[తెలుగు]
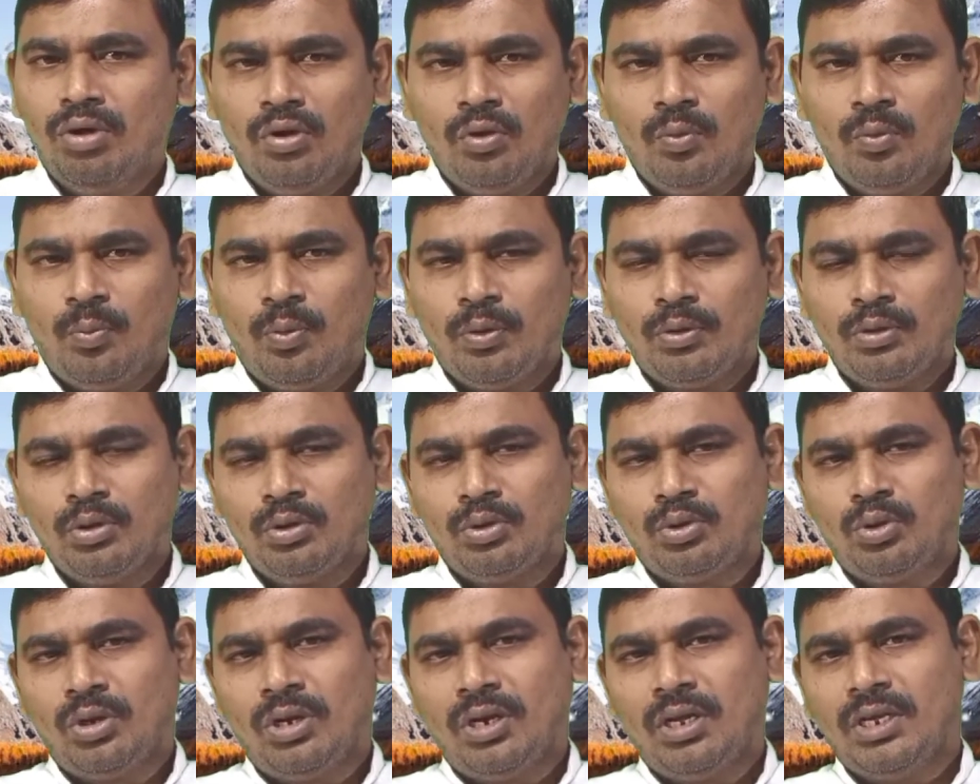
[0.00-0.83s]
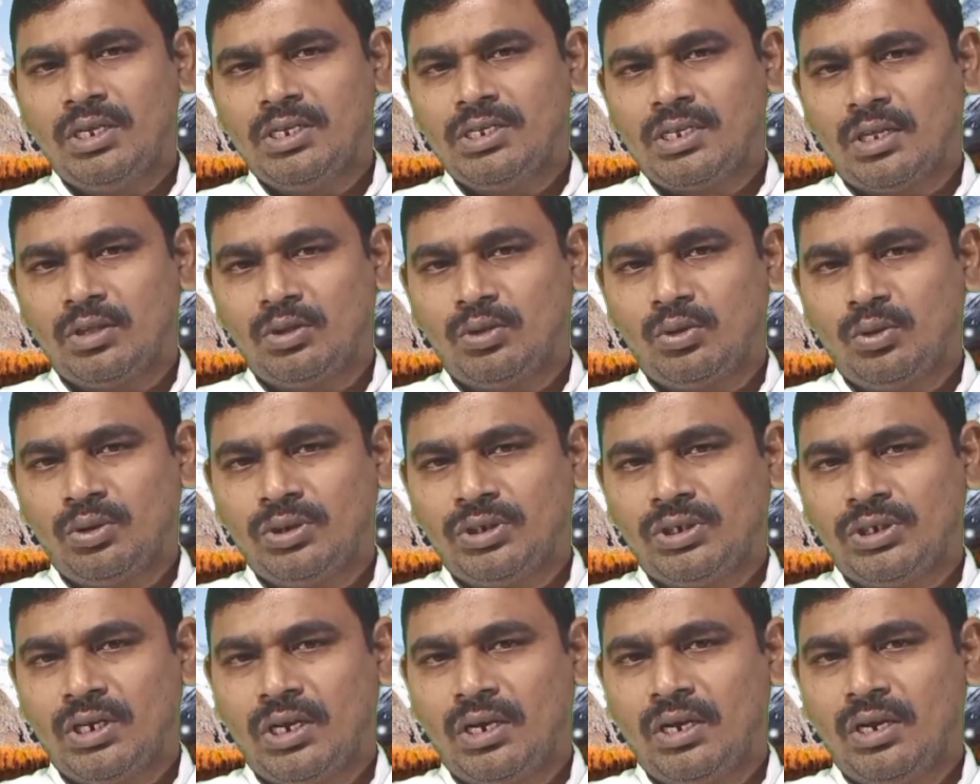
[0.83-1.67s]
మీరు పొందుతున్న ఈ
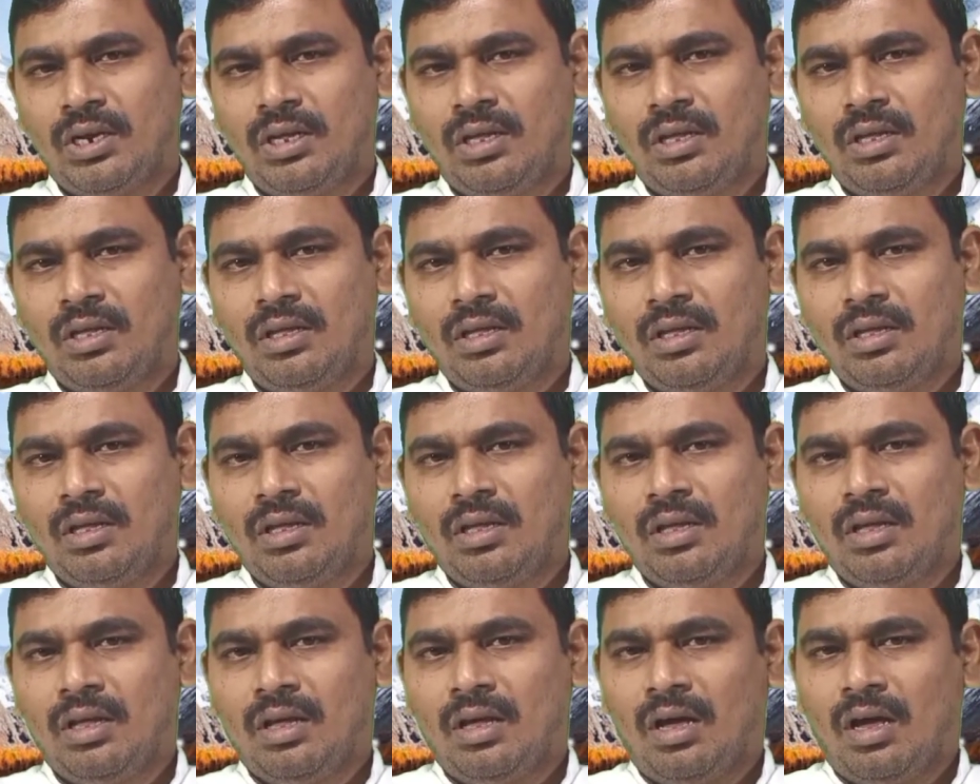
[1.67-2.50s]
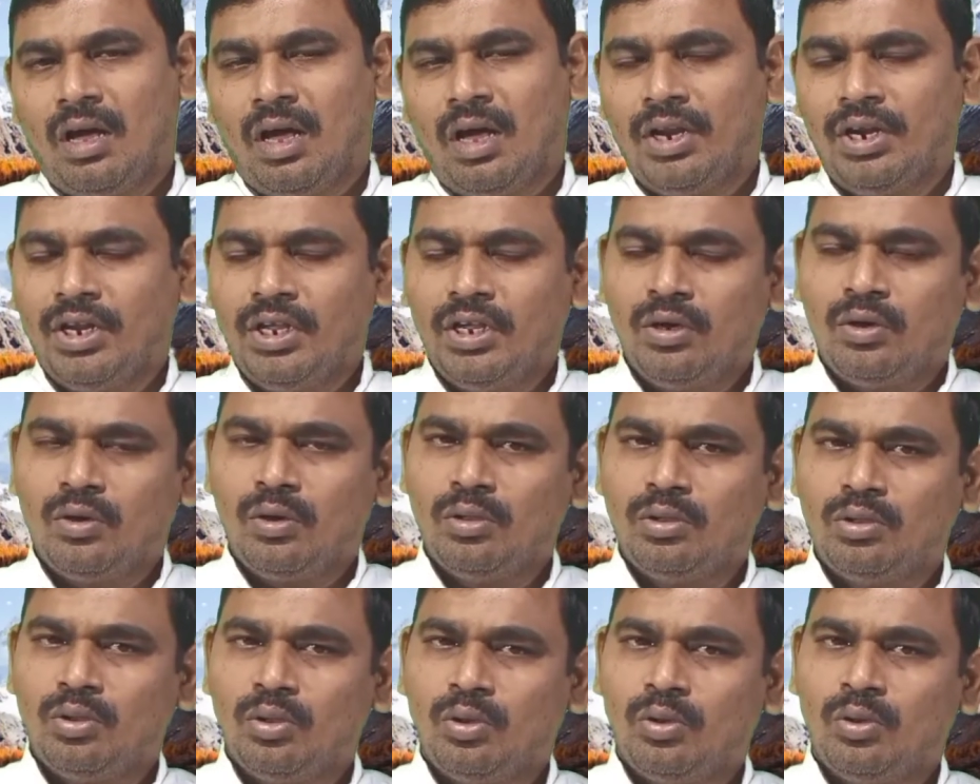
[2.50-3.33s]
సంతోషాన్ని
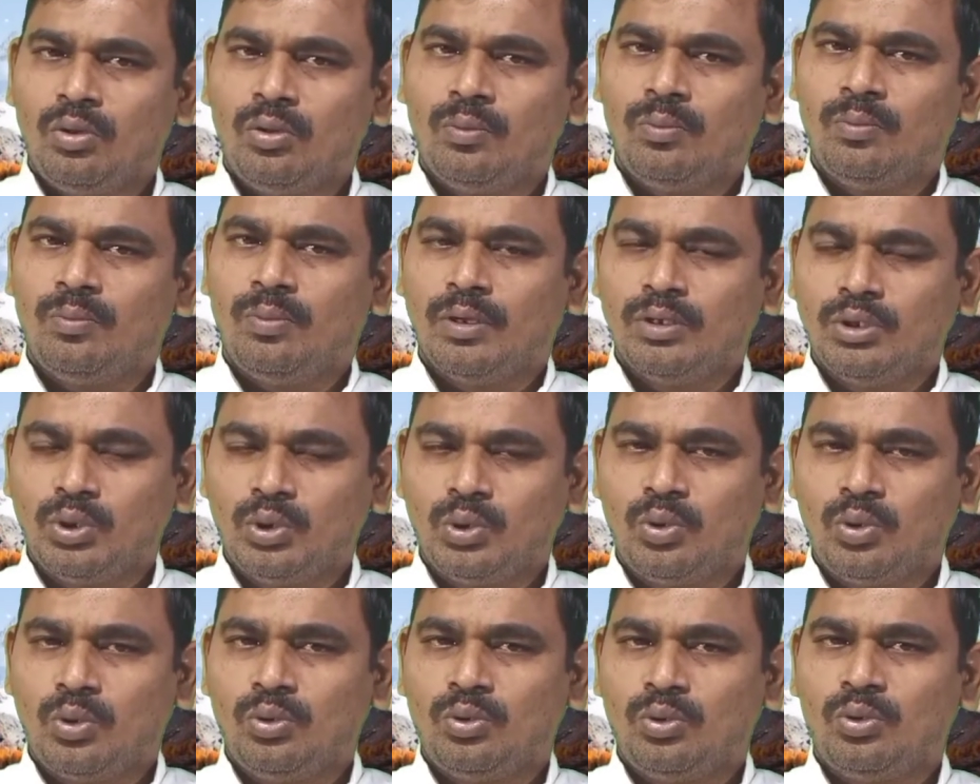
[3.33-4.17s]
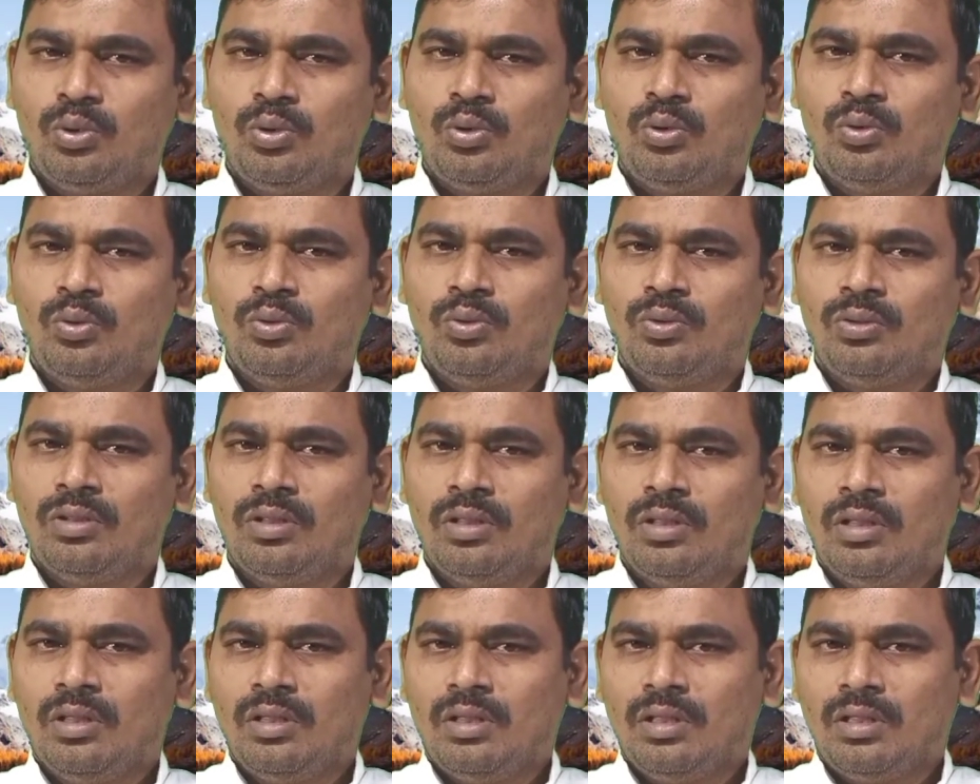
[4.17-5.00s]
అనేకులతో పంచుకుంటూ
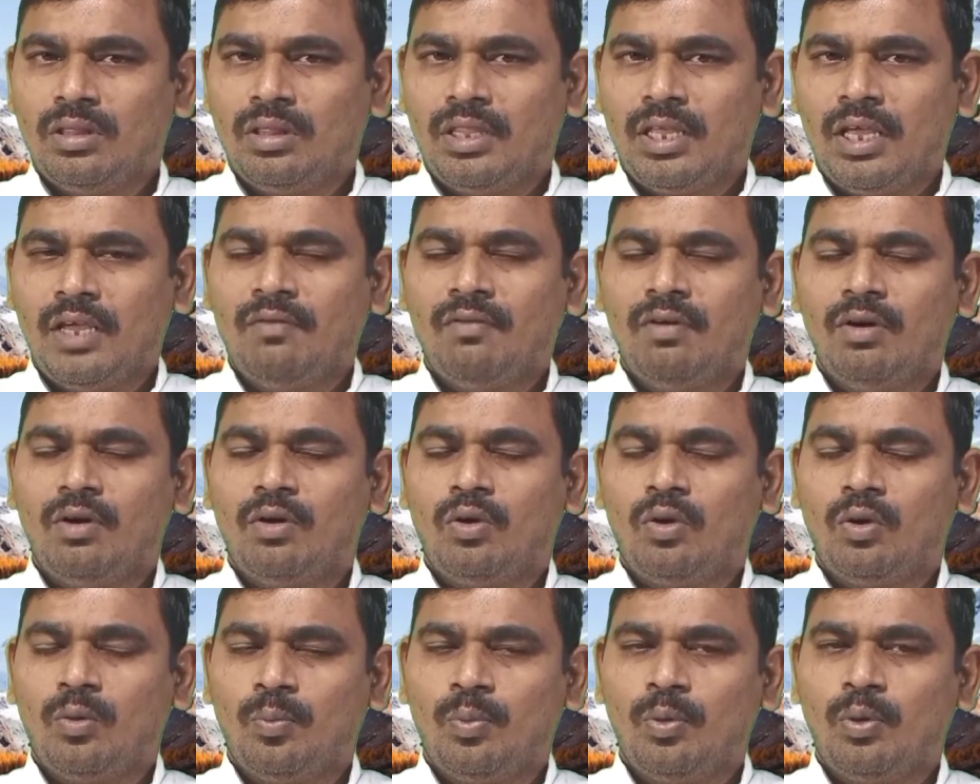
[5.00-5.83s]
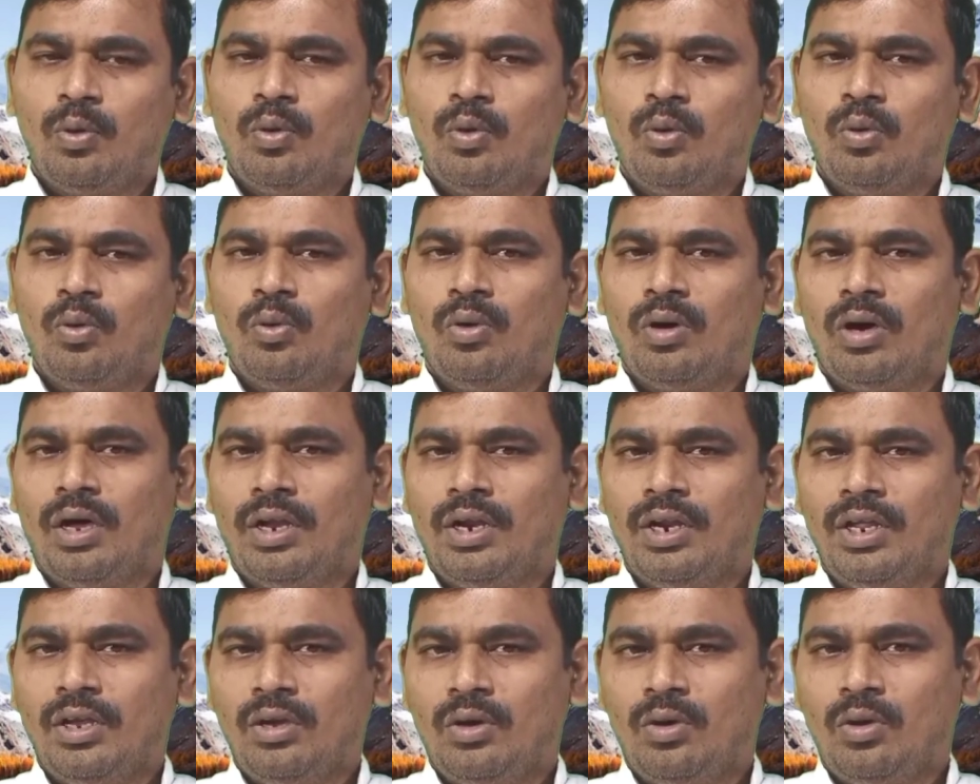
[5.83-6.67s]
దైవ కృపకు
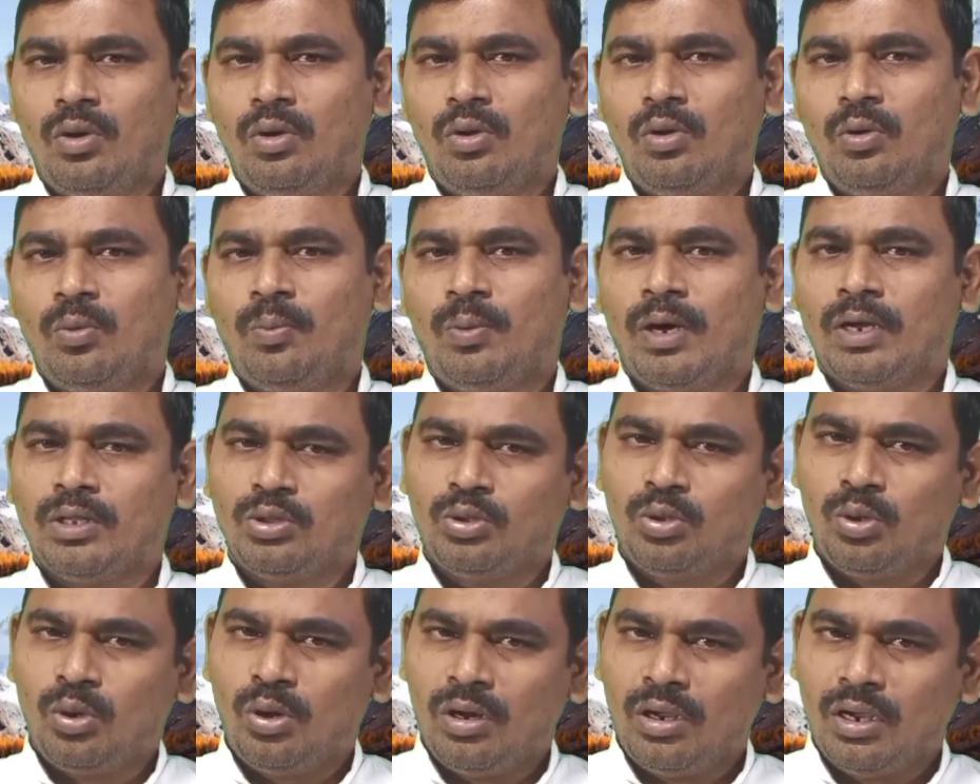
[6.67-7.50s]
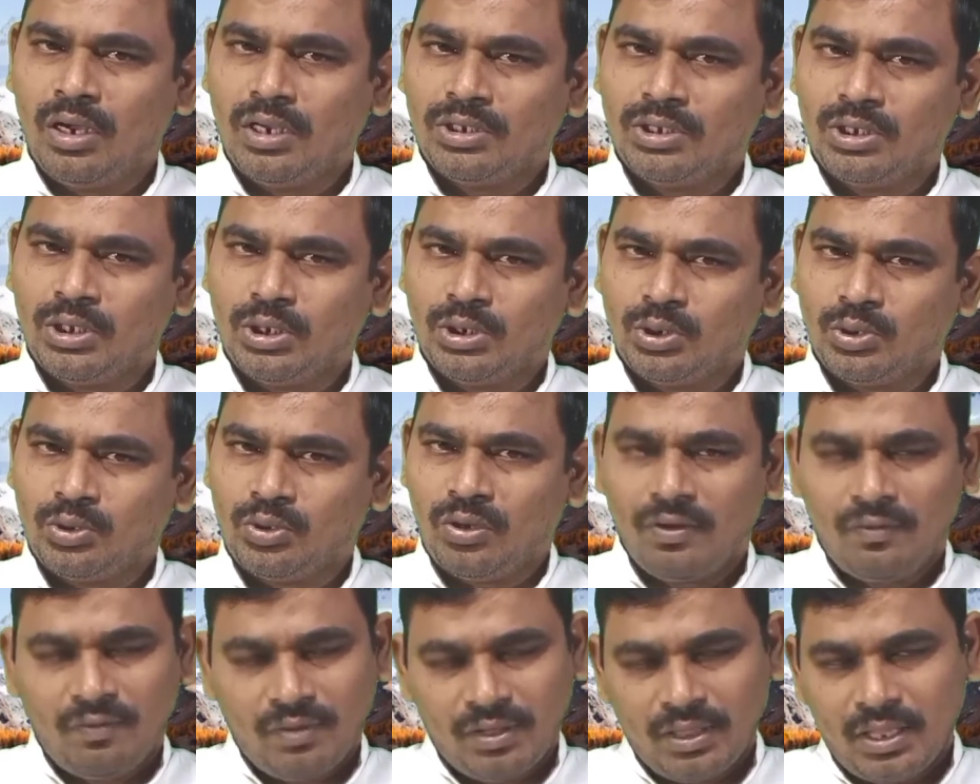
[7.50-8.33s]
అనేకులను పాత్రులుగా
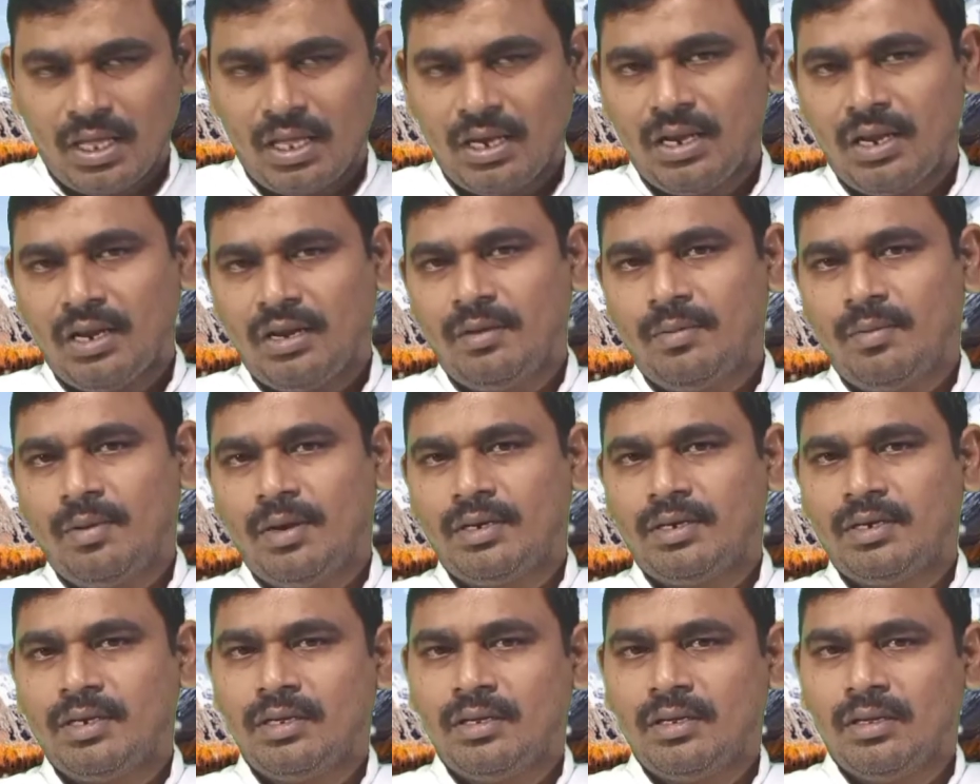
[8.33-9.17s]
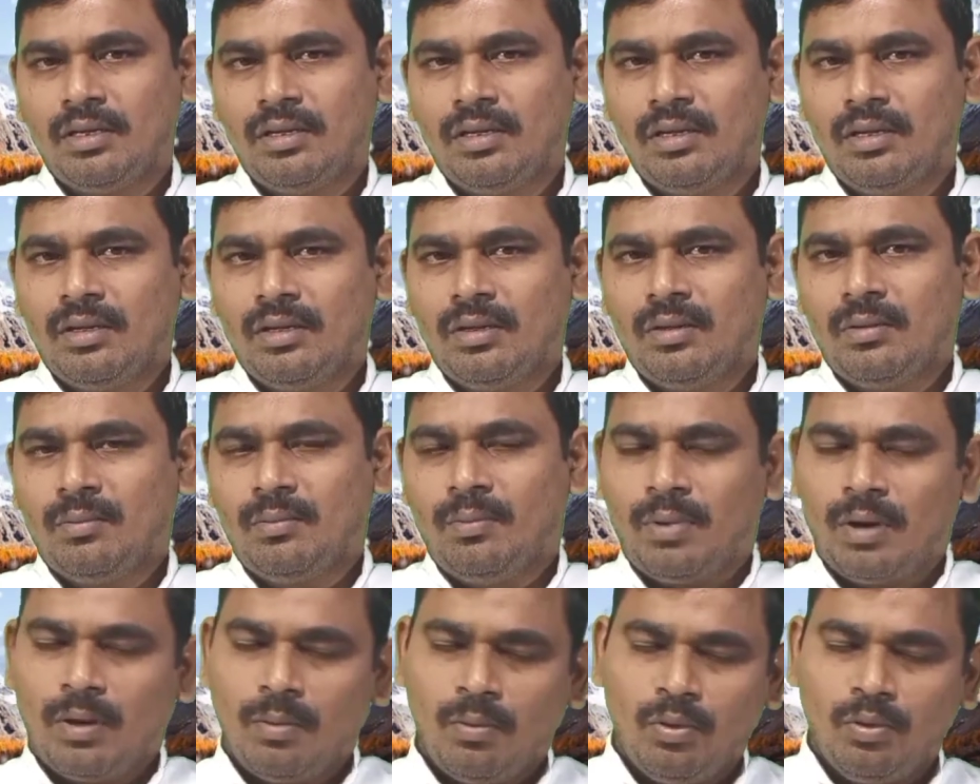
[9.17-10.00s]
చేస్తున్న విధానాన్ని బట్టి
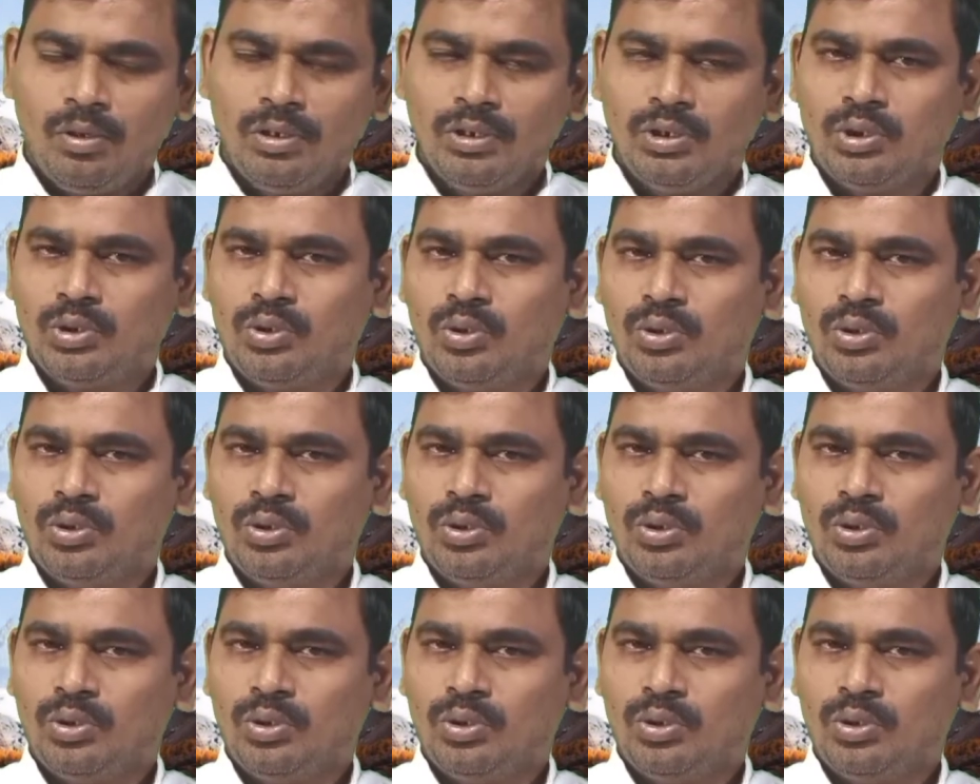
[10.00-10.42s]
ప్రభువుని